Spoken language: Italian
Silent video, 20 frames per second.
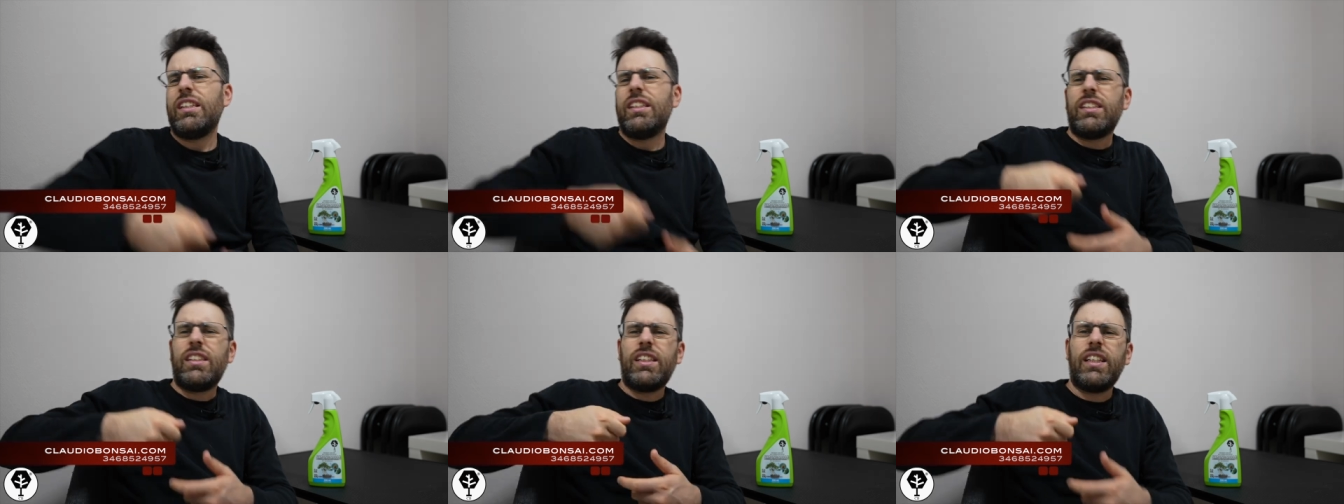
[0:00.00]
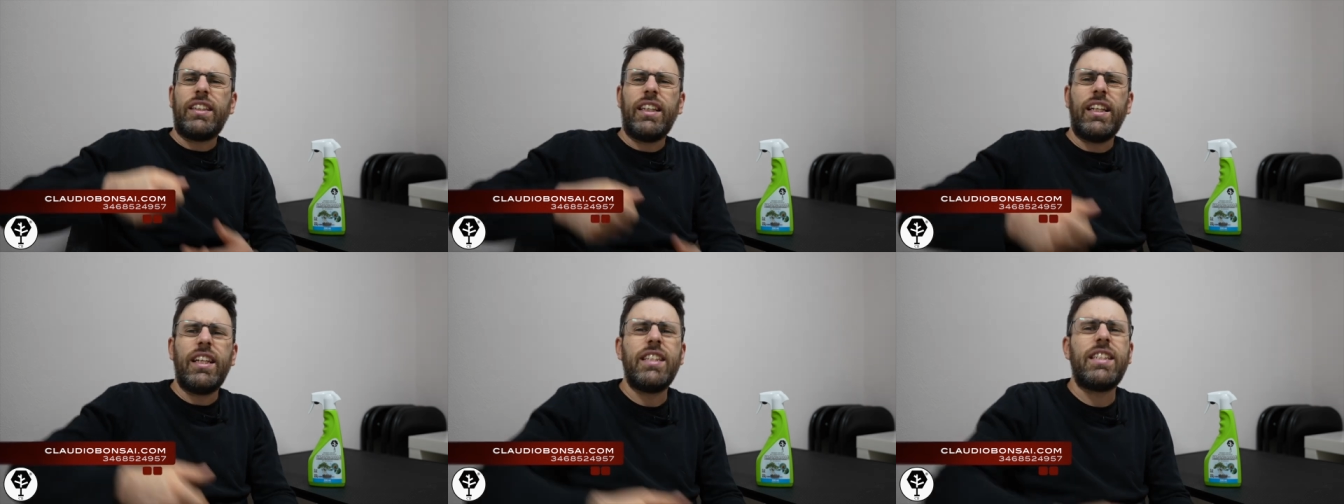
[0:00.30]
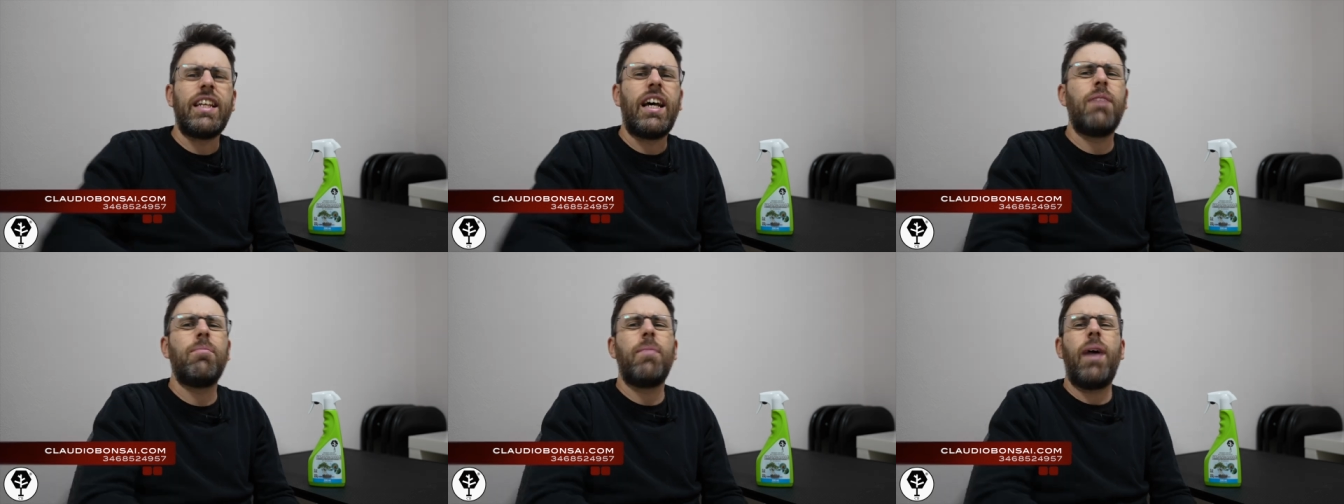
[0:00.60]
siete lì
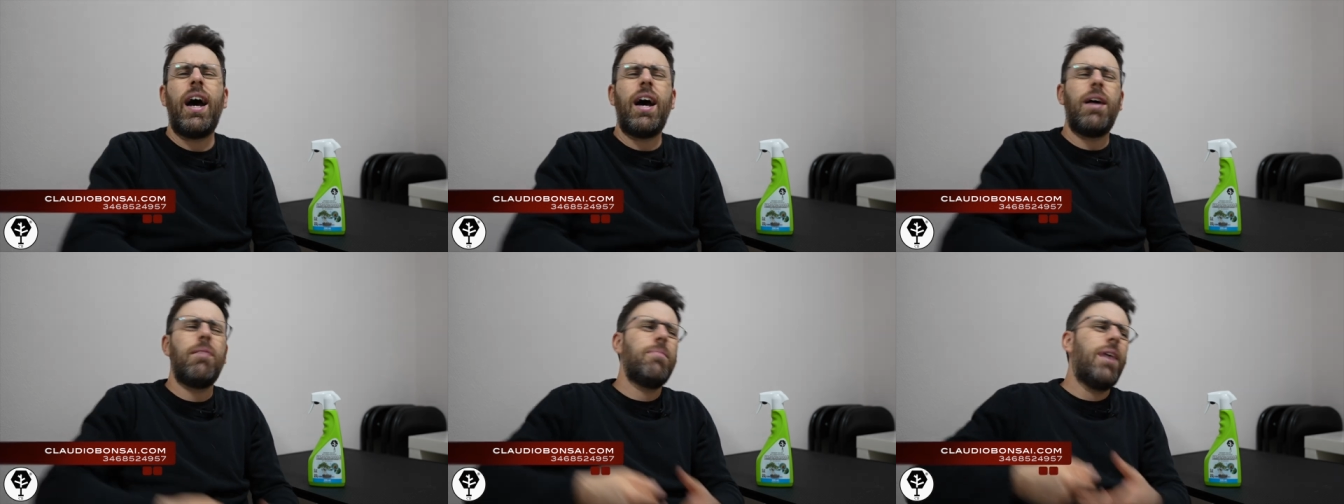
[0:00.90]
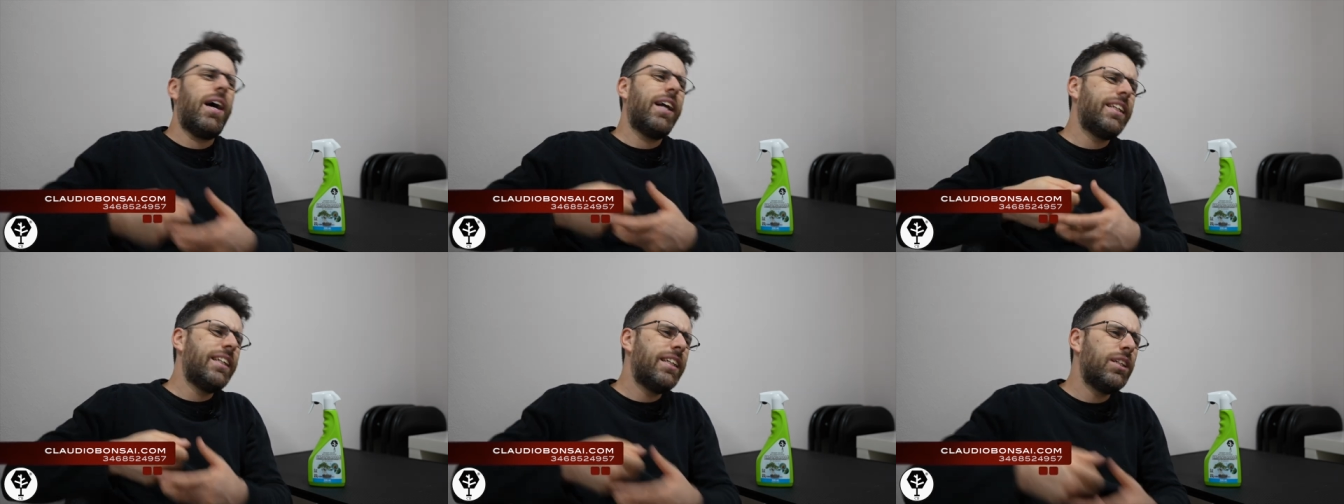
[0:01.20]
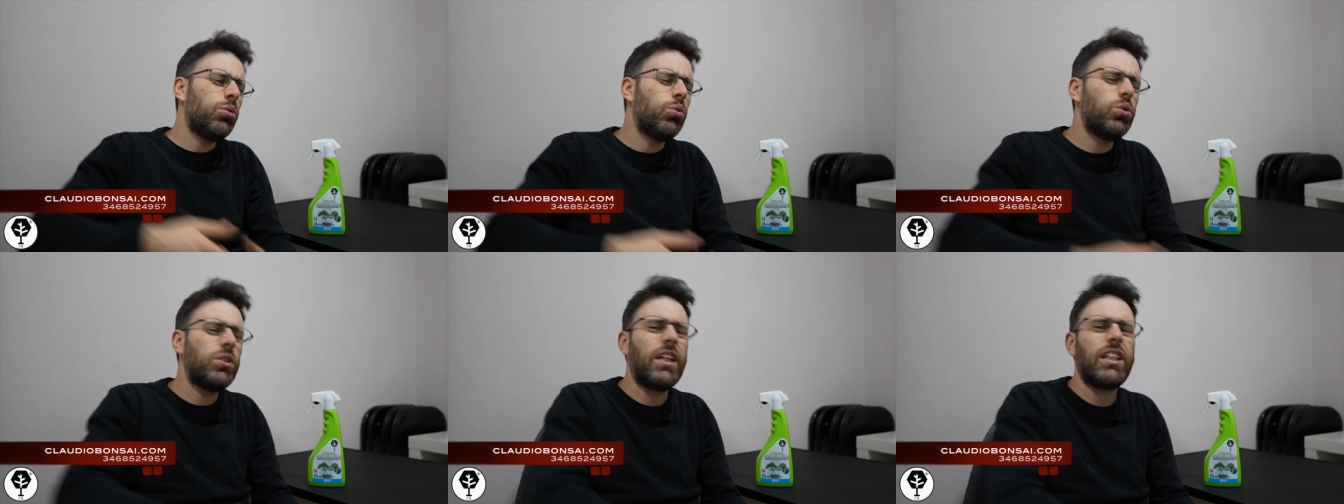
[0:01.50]
già a, a mani
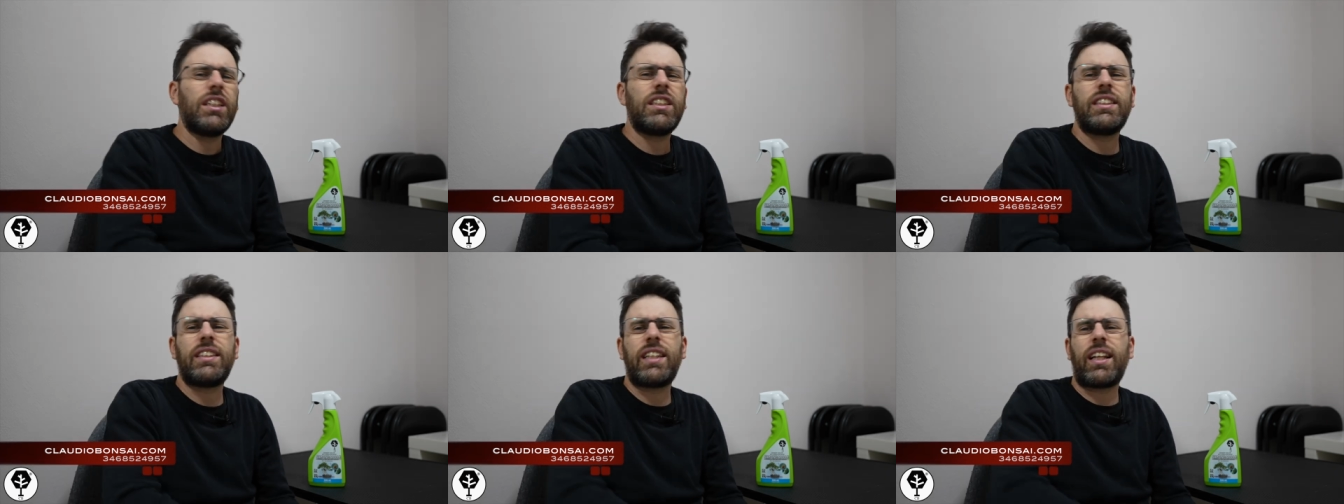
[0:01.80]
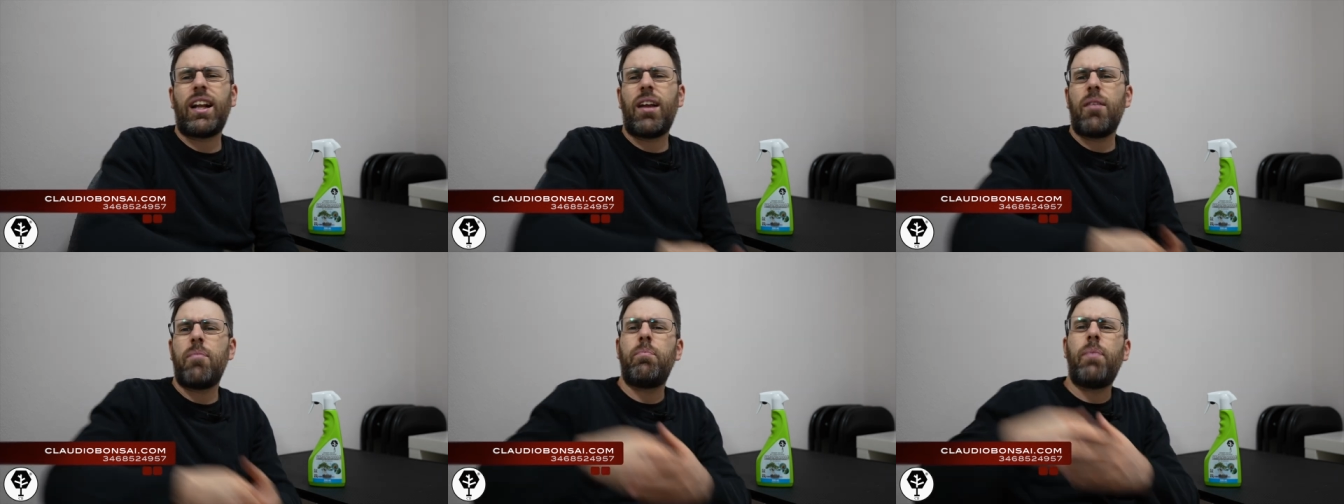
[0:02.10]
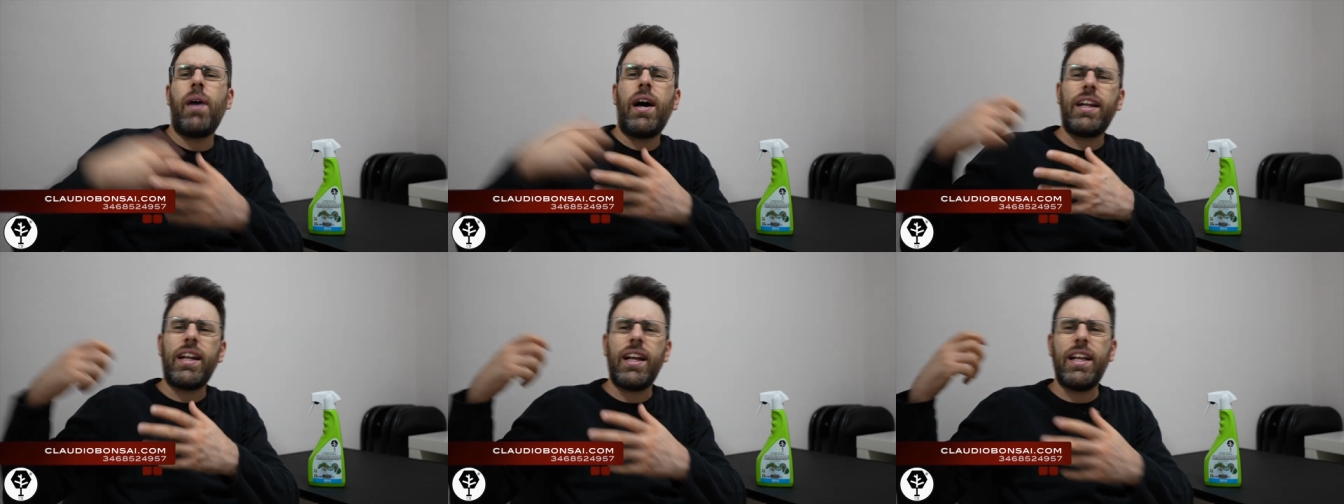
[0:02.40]
nude a
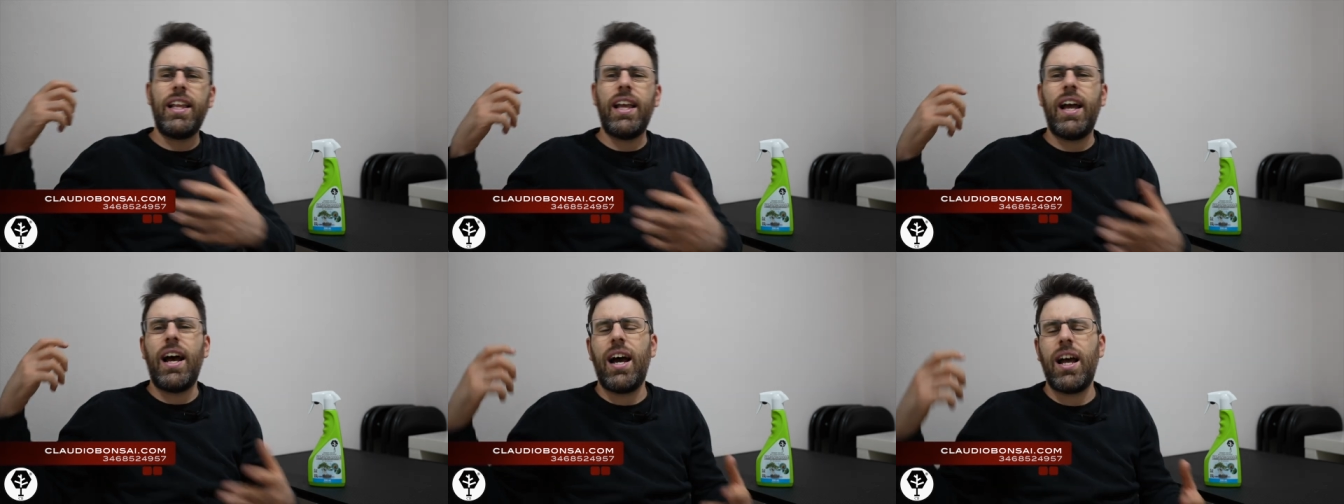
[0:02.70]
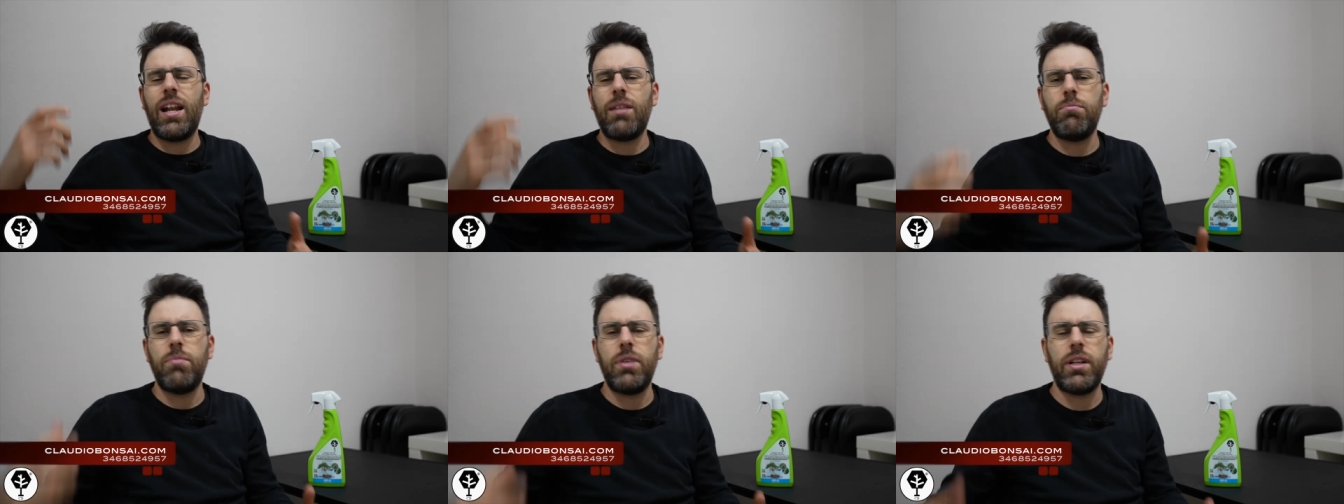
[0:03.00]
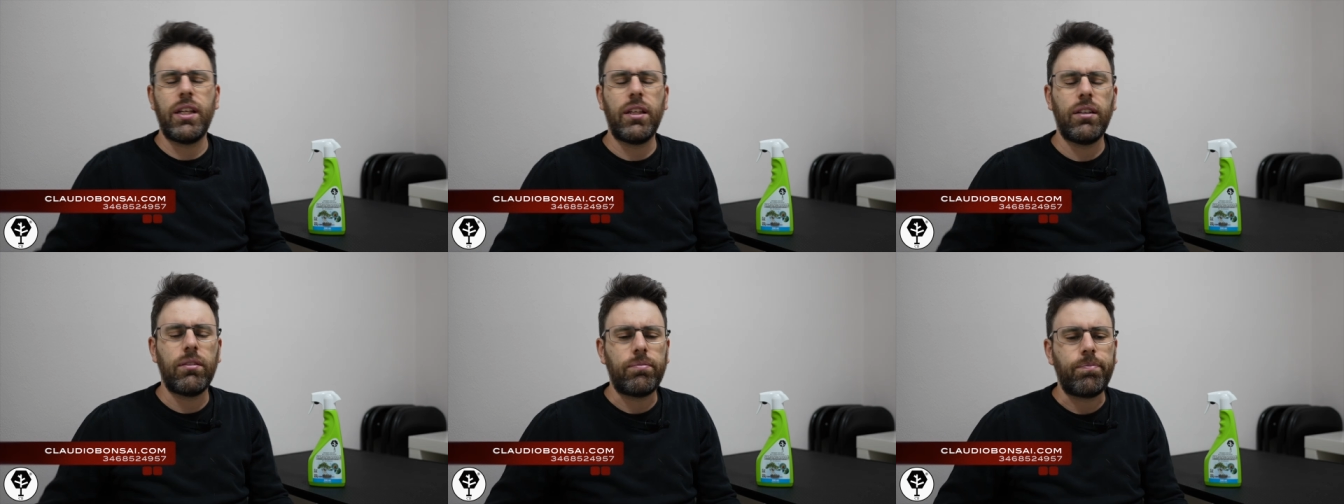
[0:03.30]
strappare gli
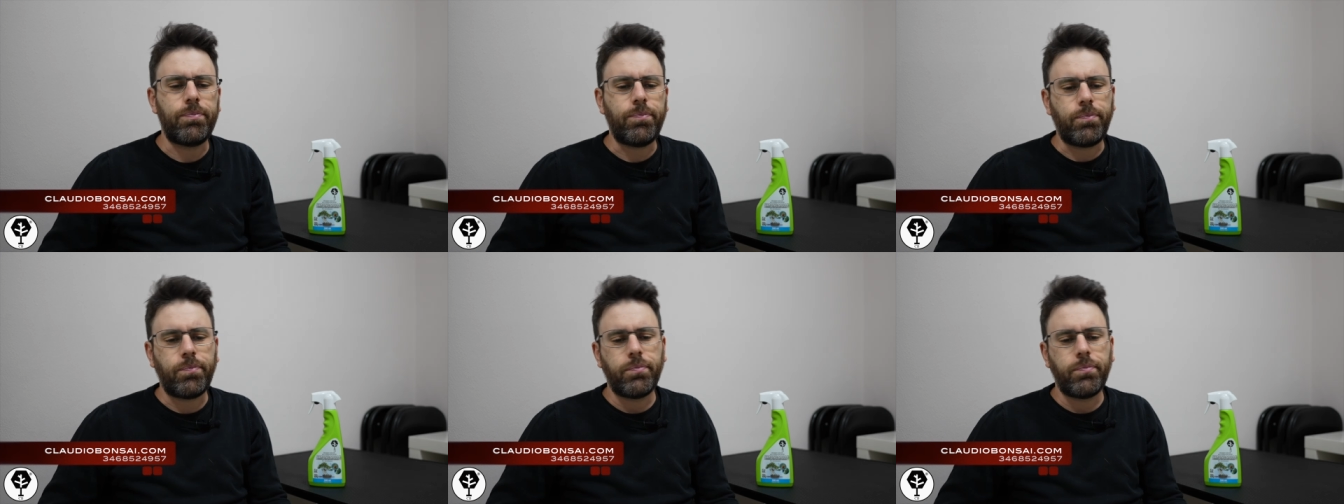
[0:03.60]
alberi.